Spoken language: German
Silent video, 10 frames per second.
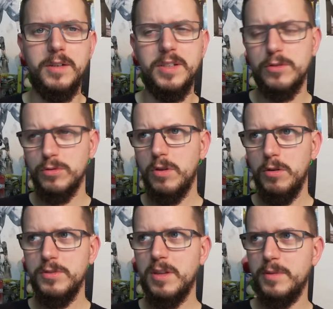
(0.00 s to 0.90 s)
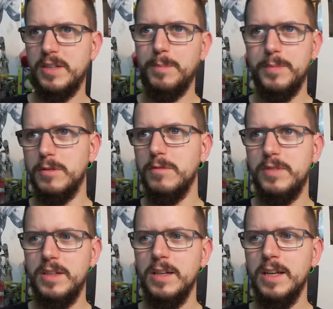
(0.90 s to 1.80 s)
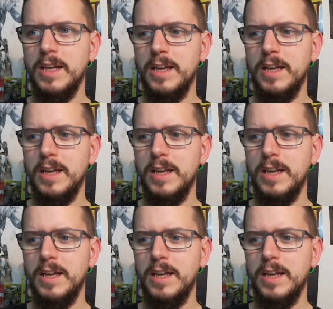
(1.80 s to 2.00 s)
Ich hatte schon noch Lust, aber ich habe irgendwie,